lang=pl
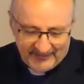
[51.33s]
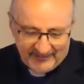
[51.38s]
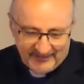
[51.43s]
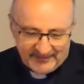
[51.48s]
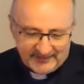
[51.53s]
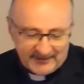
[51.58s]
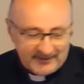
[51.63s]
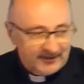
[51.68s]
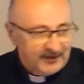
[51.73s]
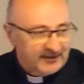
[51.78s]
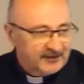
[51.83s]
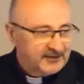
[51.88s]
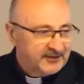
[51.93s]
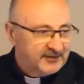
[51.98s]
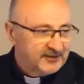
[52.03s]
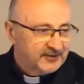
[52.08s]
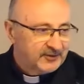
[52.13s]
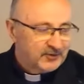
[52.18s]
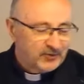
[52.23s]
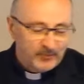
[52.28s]
Tak
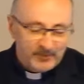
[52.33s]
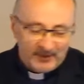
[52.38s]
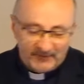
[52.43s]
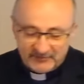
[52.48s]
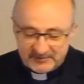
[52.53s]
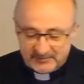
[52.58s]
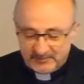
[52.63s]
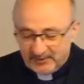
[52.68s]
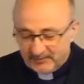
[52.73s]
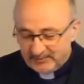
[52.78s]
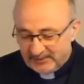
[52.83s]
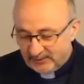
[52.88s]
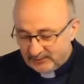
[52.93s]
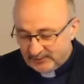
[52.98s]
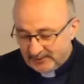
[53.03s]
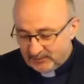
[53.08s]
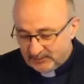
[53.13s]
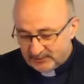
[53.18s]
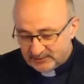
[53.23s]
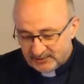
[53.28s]
jak Kuba wspomniał
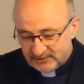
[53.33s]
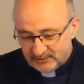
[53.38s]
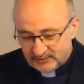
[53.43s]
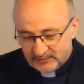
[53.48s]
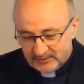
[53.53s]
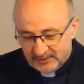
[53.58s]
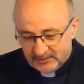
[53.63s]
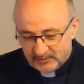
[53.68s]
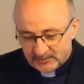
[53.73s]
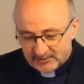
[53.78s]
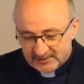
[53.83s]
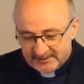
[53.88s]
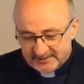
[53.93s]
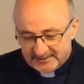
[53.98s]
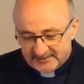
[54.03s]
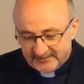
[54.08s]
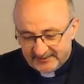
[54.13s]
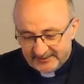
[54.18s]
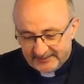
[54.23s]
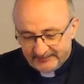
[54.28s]
na początku
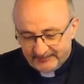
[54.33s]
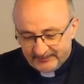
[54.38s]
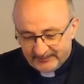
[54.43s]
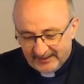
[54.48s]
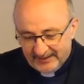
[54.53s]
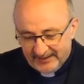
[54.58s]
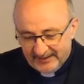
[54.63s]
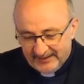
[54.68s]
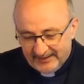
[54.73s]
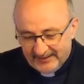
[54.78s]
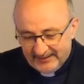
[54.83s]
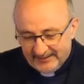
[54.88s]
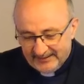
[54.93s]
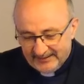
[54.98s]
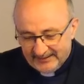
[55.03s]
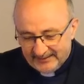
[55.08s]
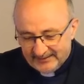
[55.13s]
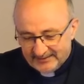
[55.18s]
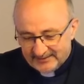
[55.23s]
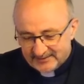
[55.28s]
nabożeństwa,
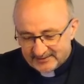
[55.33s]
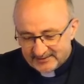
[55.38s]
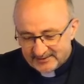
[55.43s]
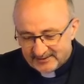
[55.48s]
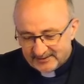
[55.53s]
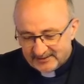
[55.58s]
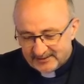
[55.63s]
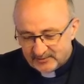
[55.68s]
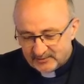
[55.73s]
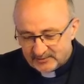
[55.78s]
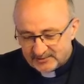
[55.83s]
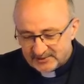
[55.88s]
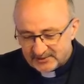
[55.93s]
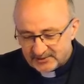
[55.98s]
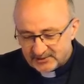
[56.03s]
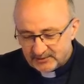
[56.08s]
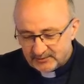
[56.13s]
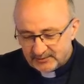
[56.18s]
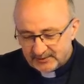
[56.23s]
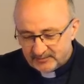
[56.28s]
y, tydzień temu
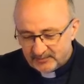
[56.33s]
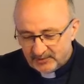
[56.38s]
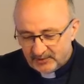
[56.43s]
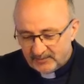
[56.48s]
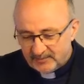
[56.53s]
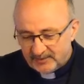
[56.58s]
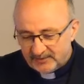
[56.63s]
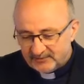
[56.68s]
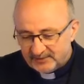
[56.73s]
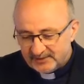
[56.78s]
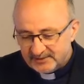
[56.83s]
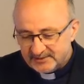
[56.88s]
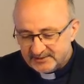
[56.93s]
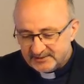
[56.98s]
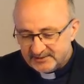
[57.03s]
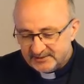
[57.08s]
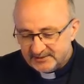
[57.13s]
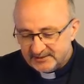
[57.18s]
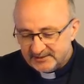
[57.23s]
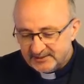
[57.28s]
zacząłem
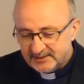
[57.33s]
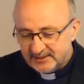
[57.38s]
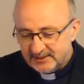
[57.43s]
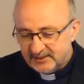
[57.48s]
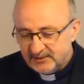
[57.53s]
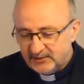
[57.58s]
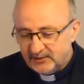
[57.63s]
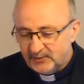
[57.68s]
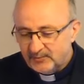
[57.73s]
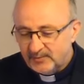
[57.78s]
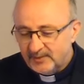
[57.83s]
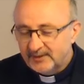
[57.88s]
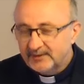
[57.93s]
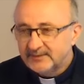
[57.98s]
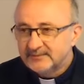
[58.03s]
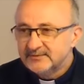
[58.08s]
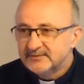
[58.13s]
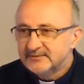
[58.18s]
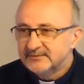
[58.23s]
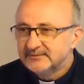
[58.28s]
omawiać Księgę Joba.
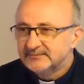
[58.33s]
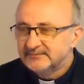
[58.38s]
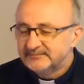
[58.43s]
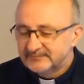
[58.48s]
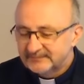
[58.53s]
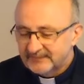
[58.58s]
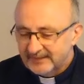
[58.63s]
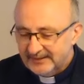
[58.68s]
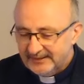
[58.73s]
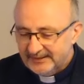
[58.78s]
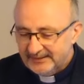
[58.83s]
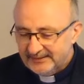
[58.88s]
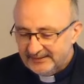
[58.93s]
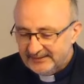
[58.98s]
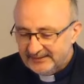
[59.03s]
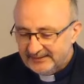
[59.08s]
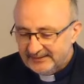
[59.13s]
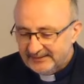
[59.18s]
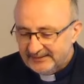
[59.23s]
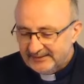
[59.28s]

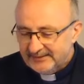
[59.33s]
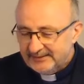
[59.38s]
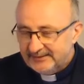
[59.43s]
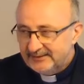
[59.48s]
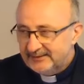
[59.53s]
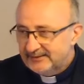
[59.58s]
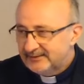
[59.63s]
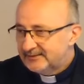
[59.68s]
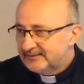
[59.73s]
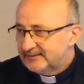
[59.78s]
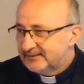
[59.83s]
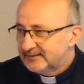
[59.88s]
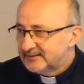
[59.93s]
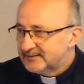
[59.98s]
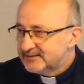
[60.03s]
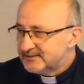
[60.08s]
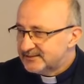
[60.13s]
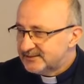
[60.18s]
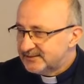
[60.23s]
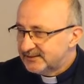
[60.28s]
I
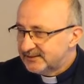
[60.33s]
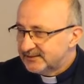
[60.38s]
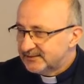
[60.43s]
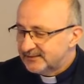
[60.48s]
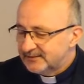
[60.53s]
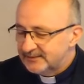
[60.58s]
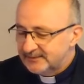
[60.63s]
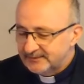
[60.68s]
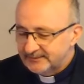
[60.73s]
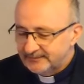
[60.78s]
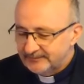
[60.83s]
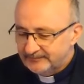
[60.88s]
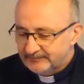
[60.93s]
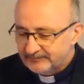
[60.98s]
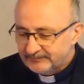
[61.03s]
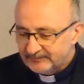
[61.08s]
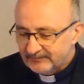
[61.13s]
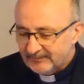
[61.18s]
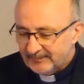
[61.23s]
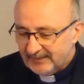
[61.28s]
ten cykl
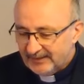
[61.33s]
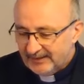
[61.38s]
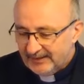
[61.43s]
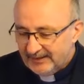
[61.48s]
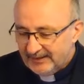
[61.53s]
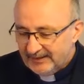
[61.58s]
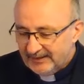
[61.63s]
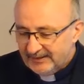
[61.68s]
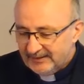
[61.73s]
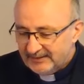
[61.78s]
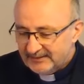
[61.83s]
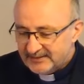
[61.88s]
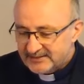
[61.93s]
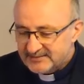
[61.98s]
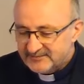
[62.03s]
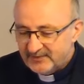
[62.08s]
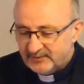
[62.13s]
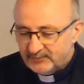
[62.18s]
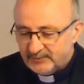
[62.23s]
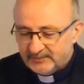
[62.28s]

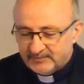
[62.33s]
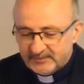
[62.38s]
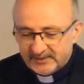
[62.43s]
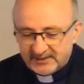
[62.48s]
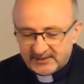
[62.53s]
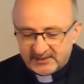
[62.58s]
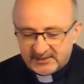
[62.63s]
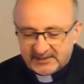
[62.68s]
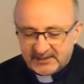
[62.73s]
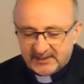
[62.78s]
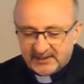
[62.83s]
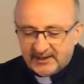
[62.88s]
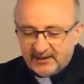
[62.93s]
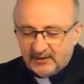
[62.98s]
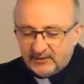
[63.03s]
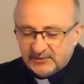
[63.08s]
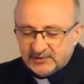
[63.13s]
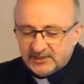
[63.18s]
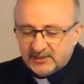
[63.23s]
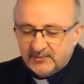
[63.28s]
nazwałem Księga
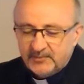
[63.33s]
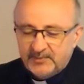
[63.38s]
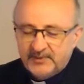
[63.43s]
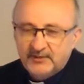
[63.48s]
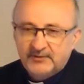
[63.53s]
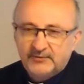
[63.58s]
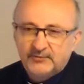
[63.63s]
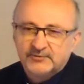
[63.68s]
o cierpieniu